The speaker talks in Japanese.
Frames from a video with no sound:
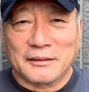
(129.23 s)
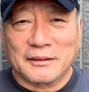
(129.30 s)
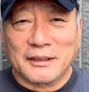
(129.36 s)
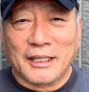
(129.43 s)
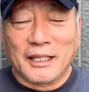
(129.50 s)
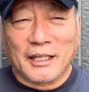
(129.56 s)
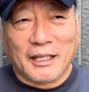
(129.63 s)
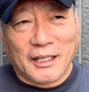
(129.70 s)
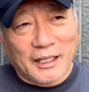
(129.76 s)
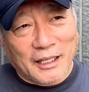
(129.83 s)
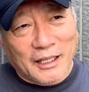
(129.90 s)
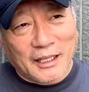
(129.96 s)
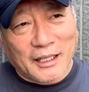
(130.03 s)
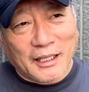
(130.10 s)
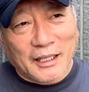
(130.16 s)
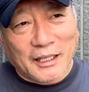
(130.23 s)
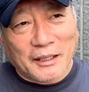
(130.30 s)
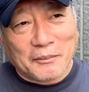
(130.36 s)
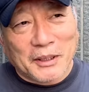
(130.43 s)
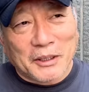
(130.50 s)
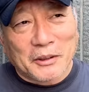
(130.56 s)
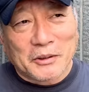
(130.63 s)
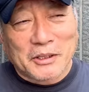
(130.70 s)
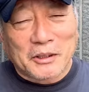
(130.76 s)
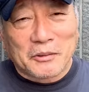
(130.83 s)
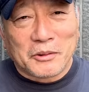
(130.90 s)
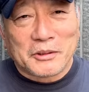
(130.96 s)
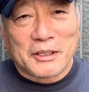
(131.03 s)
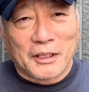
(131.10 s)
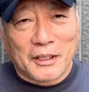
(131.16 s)
うん、だから、まあ、吉田
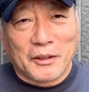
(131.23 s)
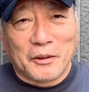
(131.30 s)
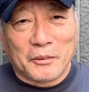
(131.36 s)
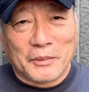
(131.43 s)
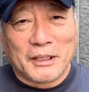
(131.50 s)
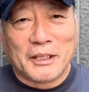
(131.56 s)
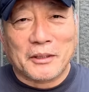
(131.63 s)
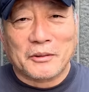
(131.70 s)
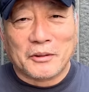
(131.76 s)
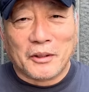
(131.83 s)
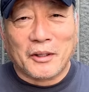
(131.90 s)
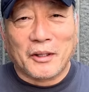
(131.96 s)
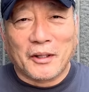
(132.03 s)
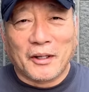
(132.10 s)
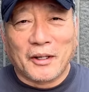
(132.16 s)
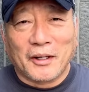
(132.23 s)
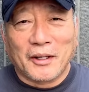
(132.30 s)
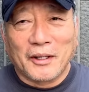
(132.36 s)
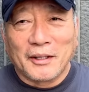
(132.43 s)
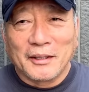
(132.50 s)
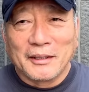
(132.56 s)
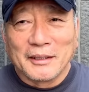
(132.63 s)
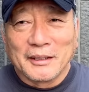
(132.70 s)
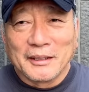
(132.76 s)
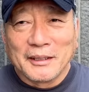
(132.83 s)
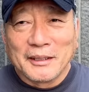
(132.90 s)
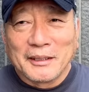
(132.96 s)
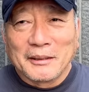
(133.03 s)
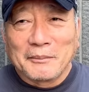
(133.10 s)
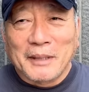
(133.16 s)
高生を見てると、うん
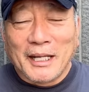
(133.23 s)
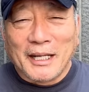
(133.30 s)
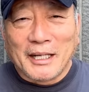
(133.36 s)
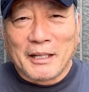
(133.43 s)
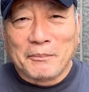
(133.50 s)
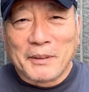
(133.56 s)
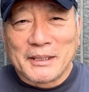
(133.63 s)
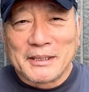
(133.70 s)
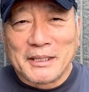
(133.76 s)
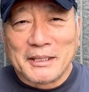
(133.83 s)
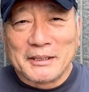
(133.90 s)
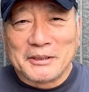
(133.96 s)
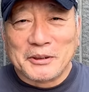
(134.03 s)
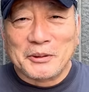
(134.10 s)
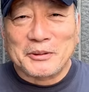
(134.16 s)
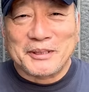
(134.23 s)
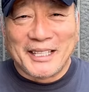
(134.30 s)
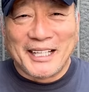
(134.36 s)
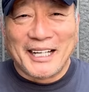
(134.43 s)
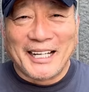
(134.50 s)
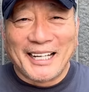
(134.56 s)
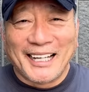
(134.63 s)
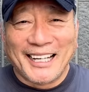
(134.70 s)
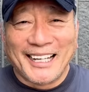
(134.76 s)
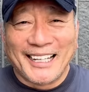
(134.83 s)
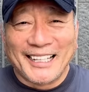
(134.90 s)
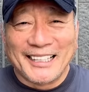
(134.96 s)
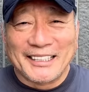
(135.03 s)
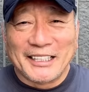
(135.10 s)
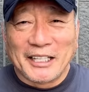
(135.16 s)
まあ、鼻っ柱が強くて、う
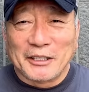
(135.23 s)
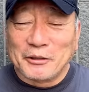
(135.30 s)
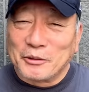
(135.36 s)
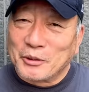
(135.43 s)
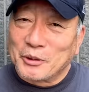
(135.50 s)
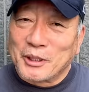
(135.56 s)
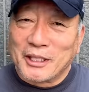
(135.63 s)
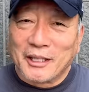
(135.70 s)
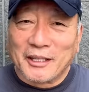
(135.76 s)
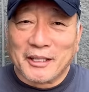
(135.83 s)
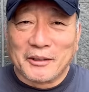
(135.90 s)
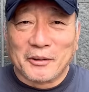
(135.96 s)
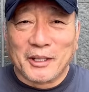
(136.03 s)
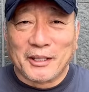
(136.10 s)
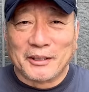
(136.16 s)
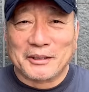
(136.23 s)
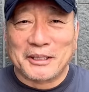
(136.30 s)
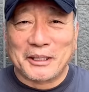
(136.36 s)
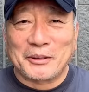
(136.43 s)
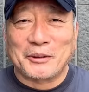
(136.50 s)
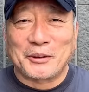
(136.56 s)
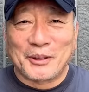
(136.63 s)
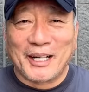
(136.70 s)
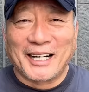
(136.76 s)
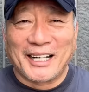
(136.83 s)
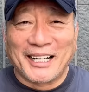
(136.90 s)
ん、なんか言うこと聞かないのかなっていうような、